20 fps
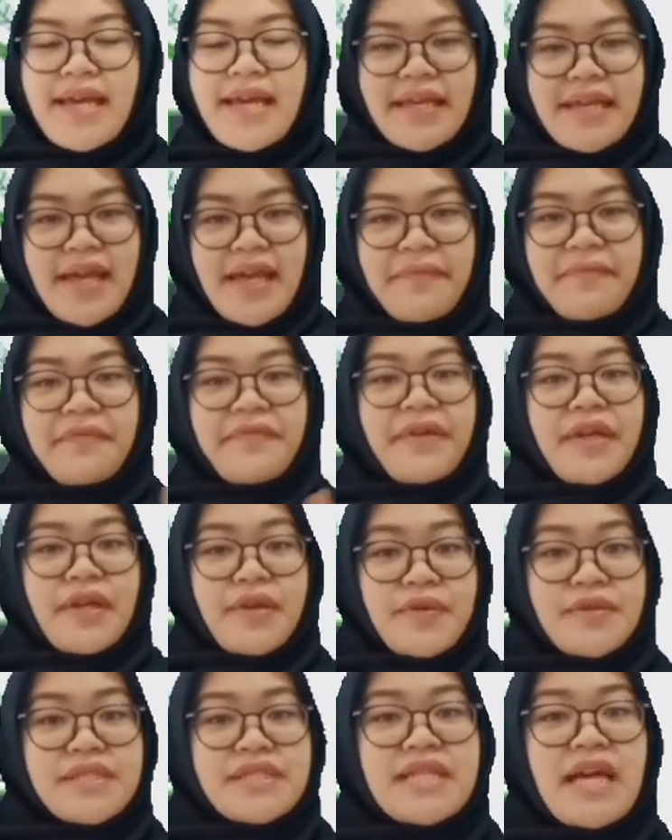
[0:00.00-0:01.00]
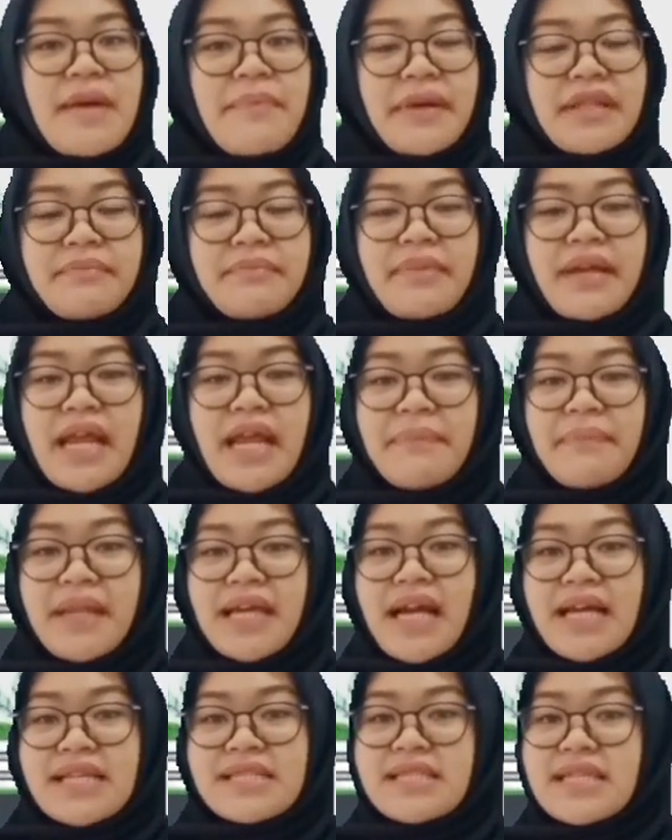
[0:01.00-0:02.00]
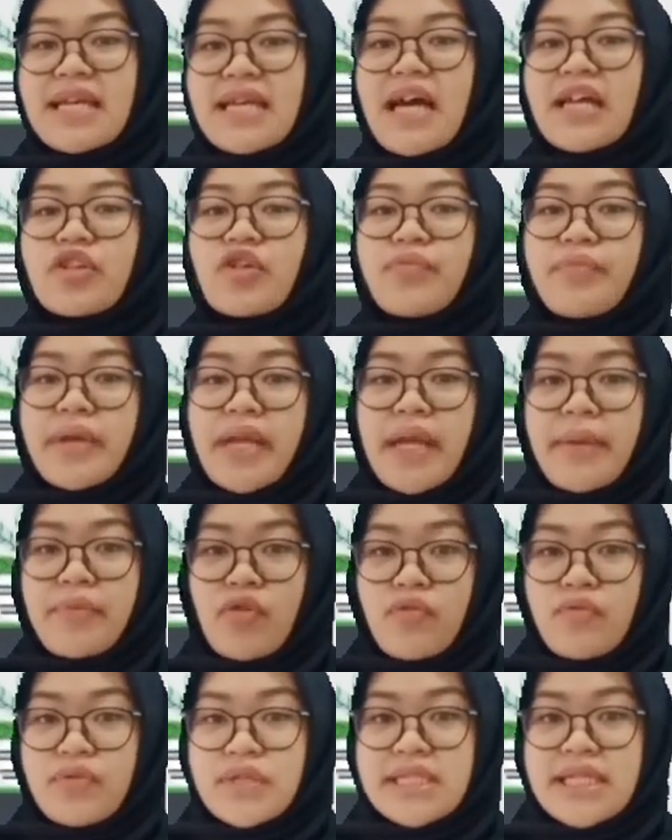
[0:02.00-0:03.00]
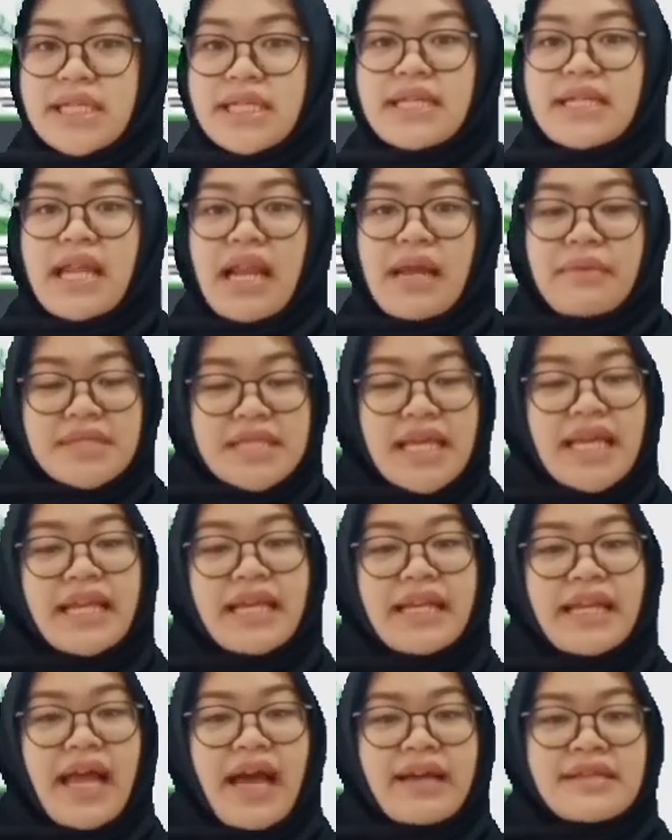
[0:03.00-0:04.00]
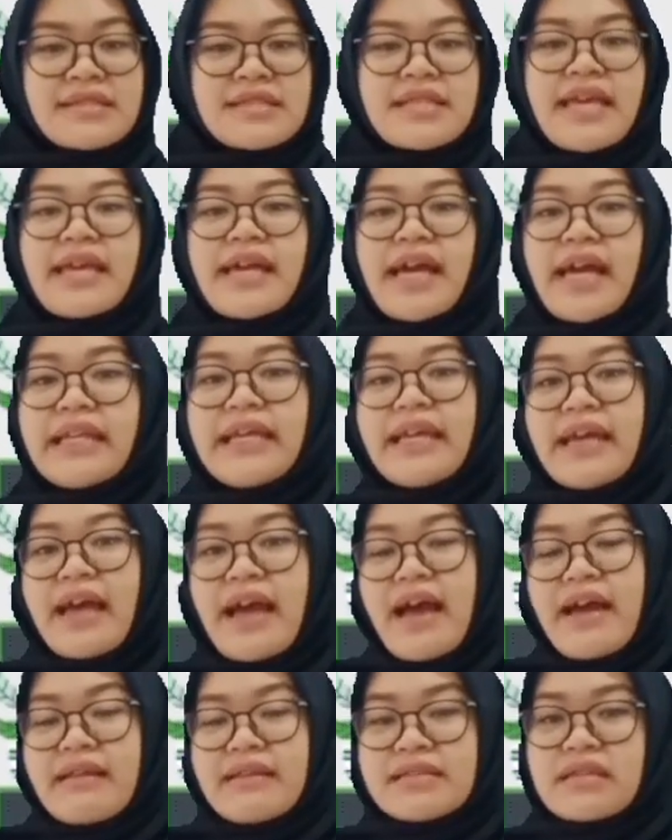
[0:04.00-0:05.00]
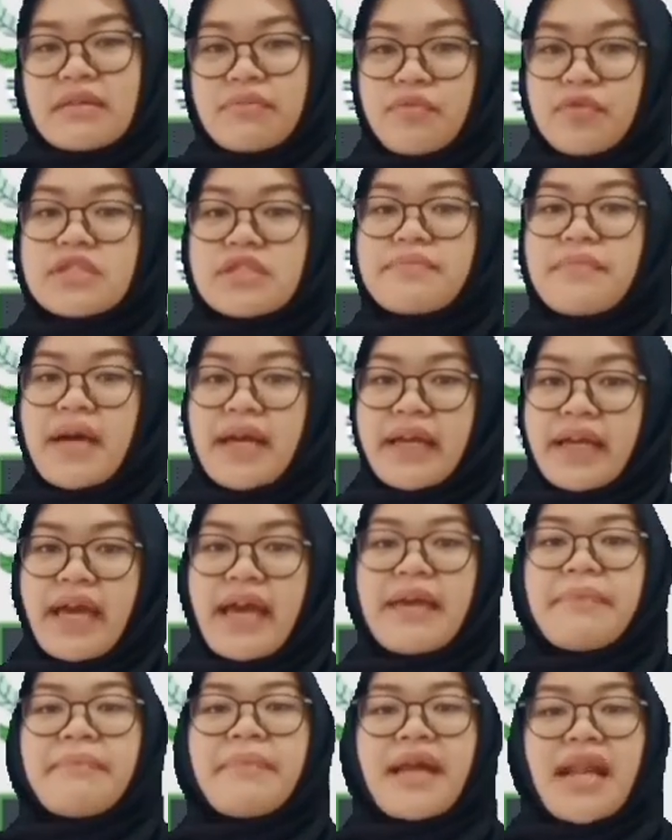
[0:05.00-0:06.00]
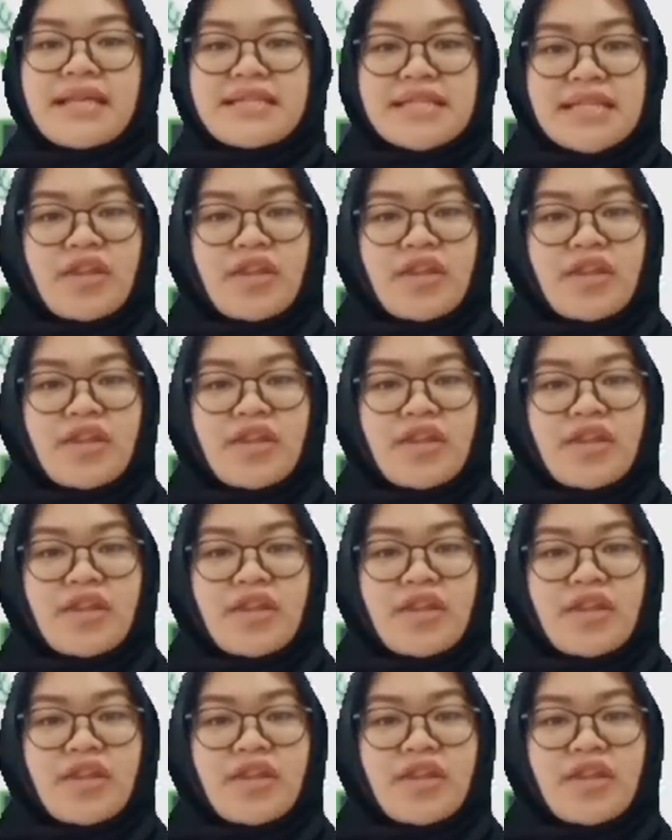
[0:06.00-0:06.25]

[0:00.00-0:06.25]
ya virus dapat bereplikasi atau bereproduksi di dalam sel inang, sehingga dia disebut sebagai parasit